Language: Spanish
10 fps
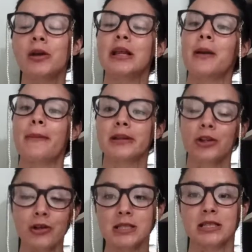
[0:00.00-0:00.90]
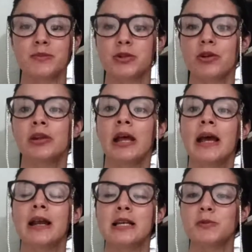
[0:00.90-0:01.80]
En el apartado de descripción
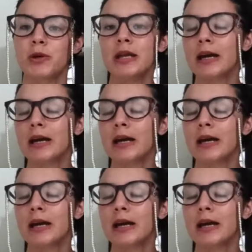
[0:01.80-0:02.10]
les voy a